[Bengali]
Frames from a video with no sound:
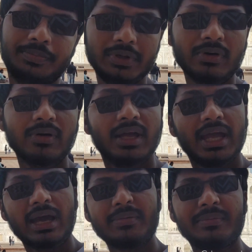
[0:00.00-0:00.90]
প্রিয়
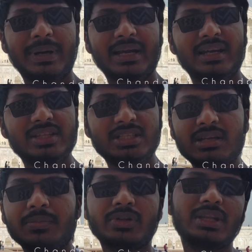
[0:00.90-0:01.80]
এবং বাংলাদেশ
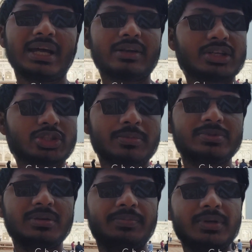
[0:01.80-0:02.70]
এই মুহূর্তে নাটকের
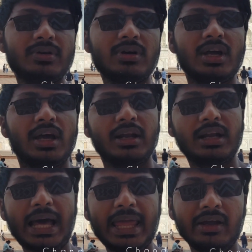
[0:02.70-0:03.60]
সবচেয়ে প্রিয়
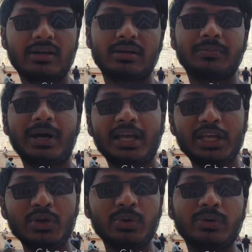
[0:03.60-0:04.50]
নায়ক বা
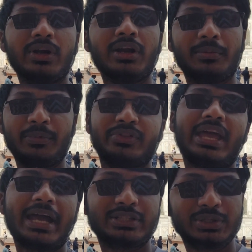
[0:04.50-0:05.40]
হিরো মধ্যে
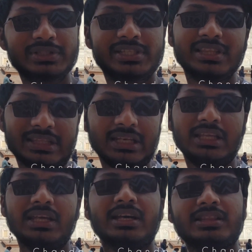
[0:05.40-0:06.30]
একজন হচ্ছেন তিনি
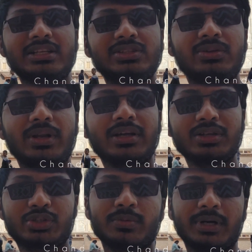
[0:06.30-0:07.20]
তার জন্য অনেক
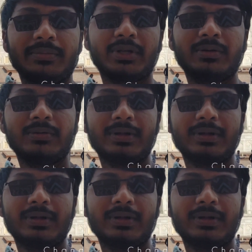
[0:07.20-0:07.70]
অনেক শুভকামনা রইল